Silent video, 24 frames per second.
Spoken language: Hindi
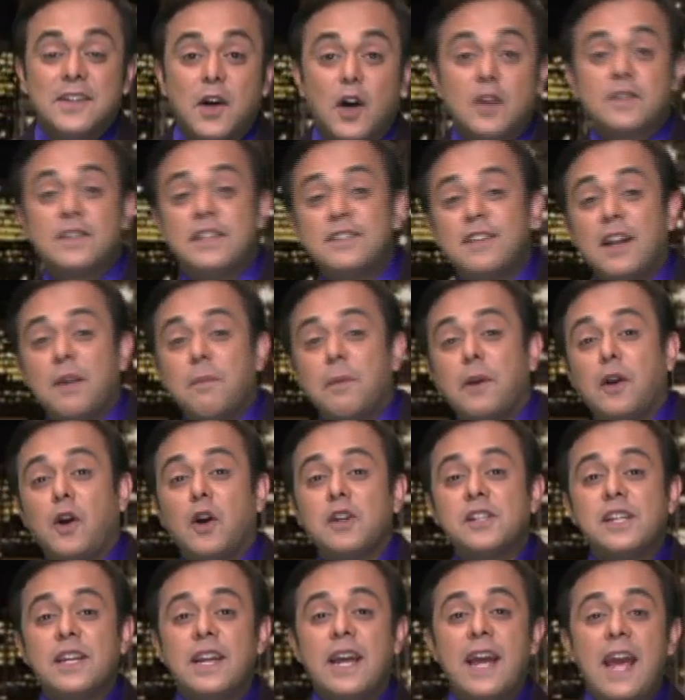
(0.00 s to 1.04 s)
और तीसरा
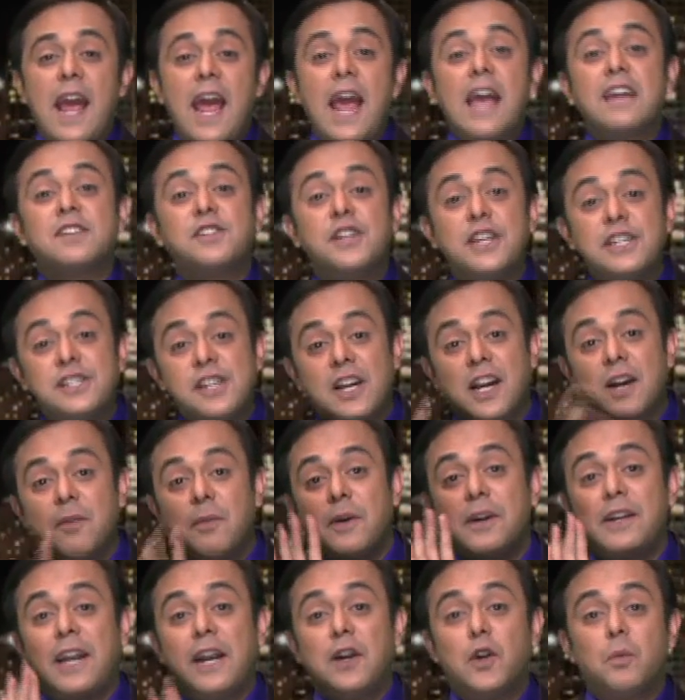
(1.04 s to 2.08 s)
प्रिकॉशन है ऐसी जगह
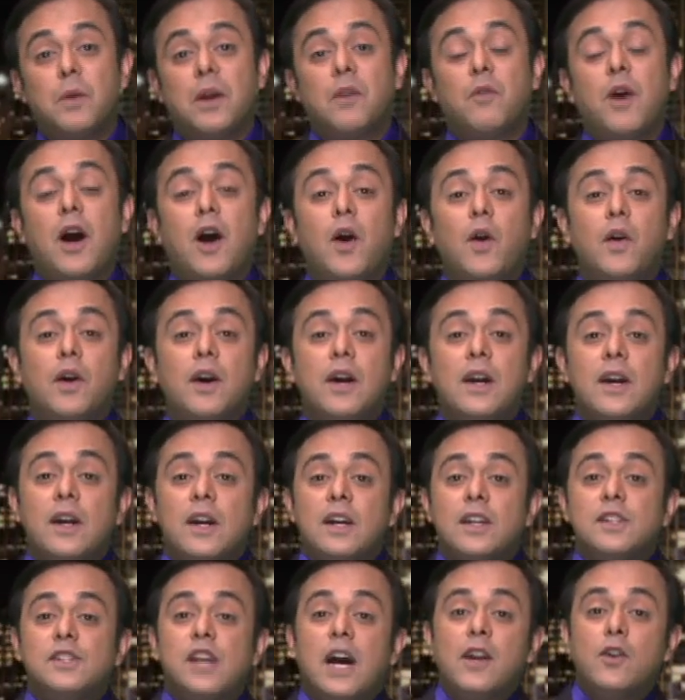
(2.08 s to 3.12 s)
पर टैटू बनवाओ
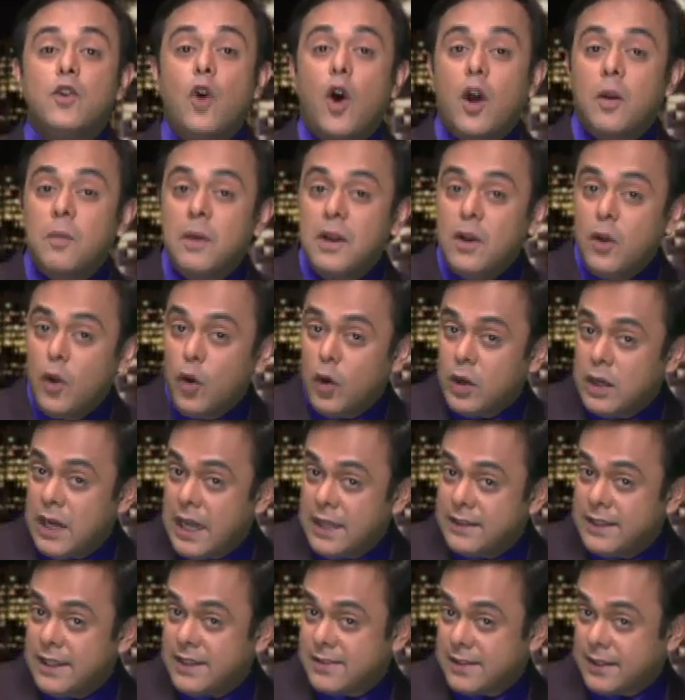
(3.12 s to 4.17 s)
जहां नॉर्मल लोग
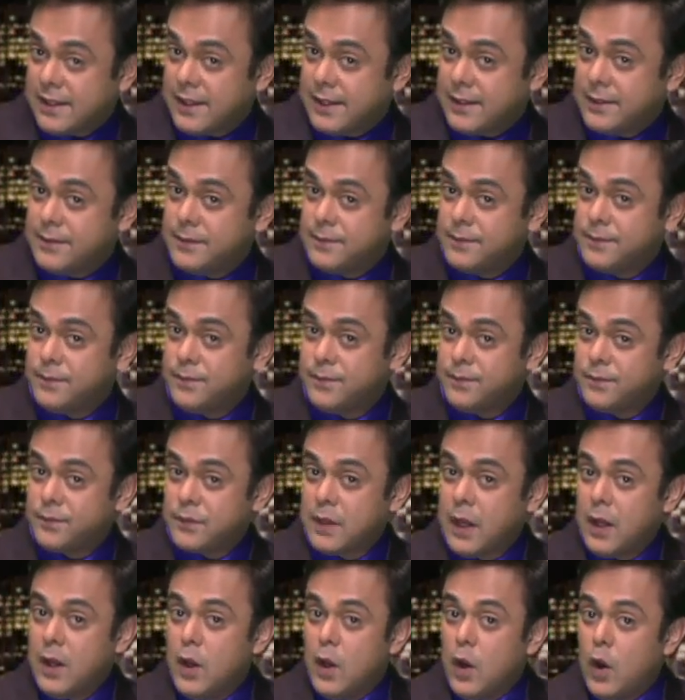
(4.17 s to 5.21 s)
ना देख सके
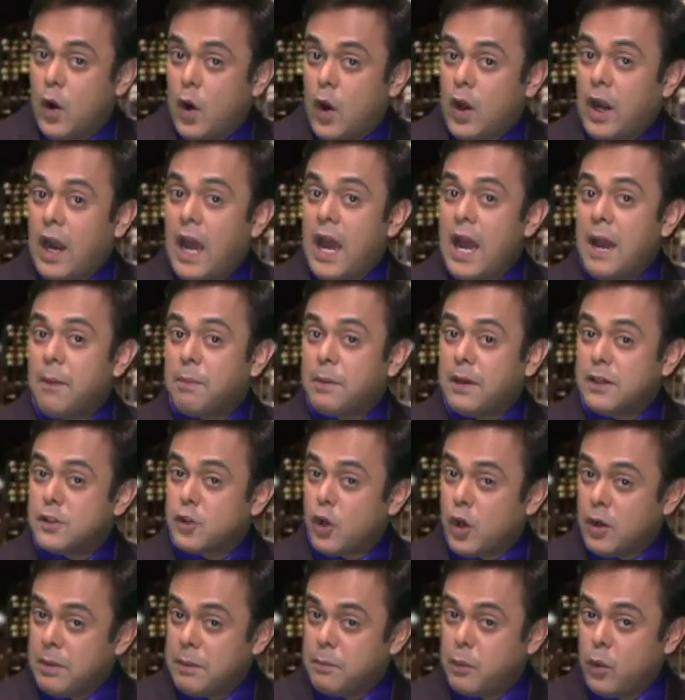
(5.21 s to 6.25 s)
और आपका
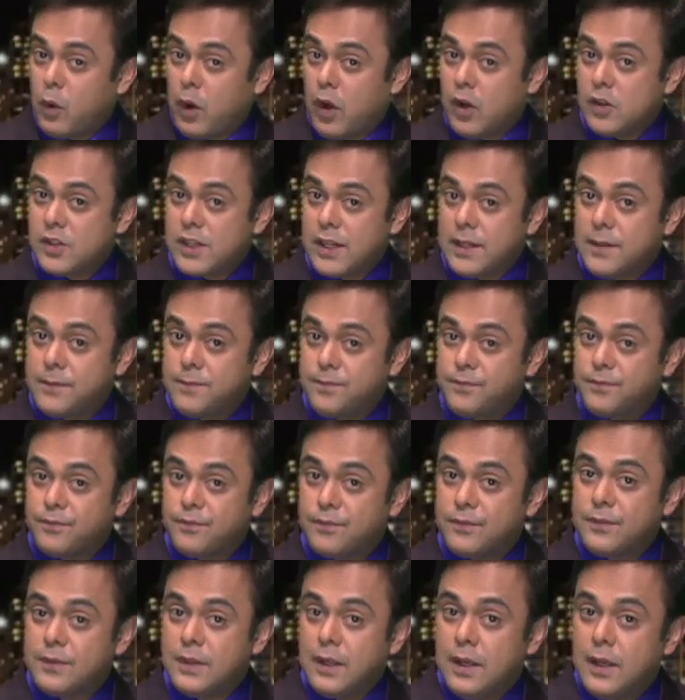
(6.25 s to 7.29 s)
शौक भी पूरा हो जाए
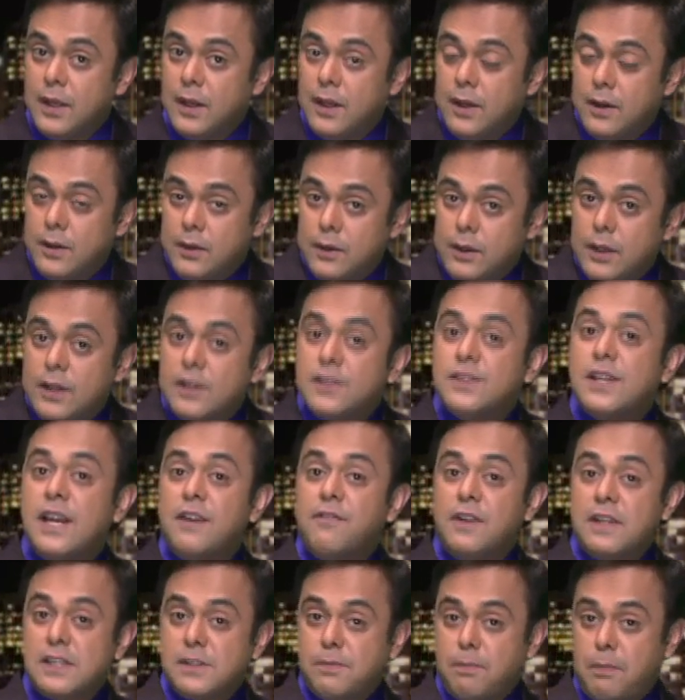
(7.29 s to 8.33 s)

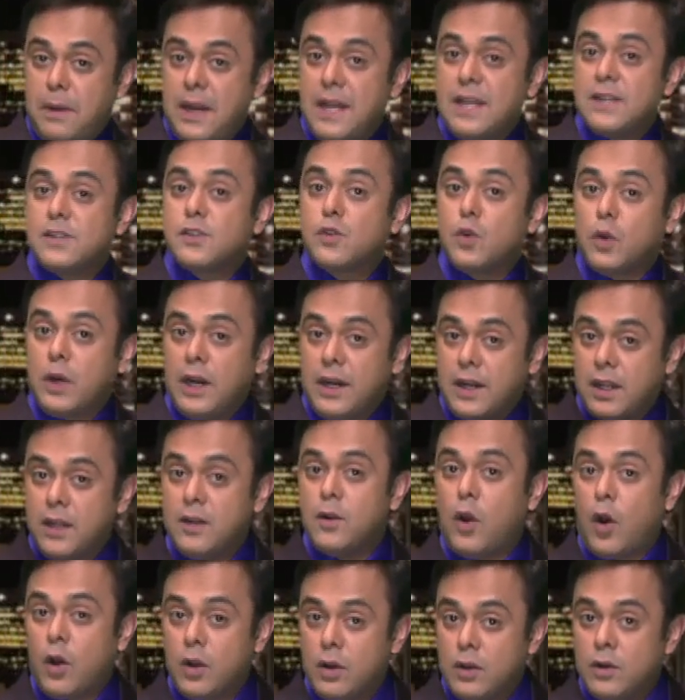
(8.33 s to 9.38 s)
सेफेस्ट प्लेस टू गेट अ
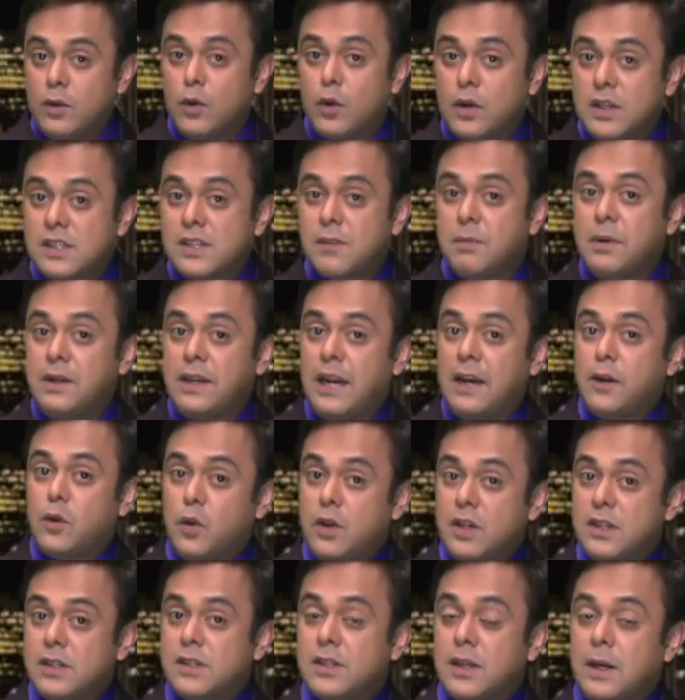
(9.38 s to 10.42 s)
नॉन नोटिसेबल
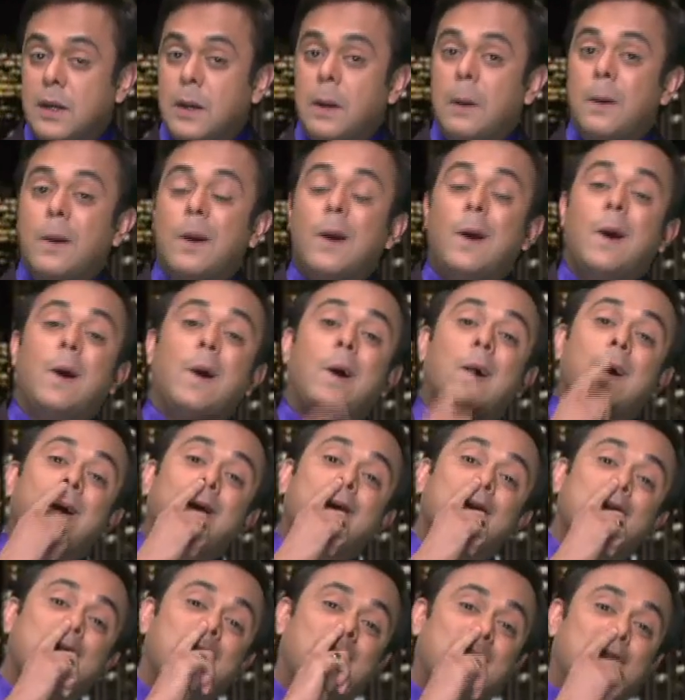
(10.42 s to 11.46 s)
टैटू इज
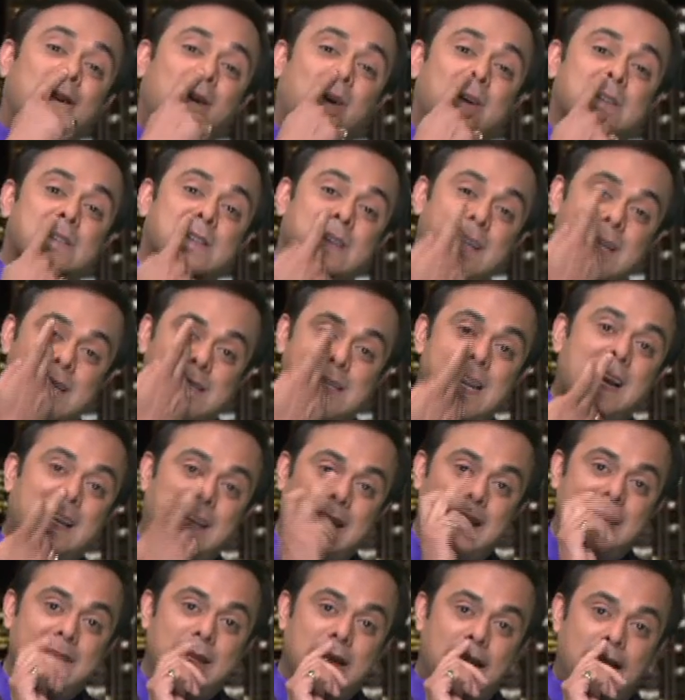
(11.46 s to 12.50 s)
नॉस्ट्रेल्स नाक
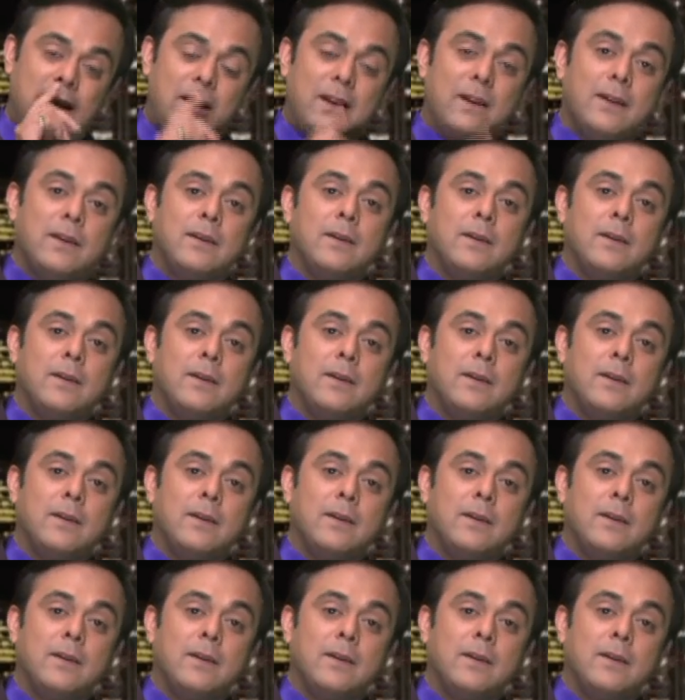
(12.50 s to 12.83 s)
के अंदर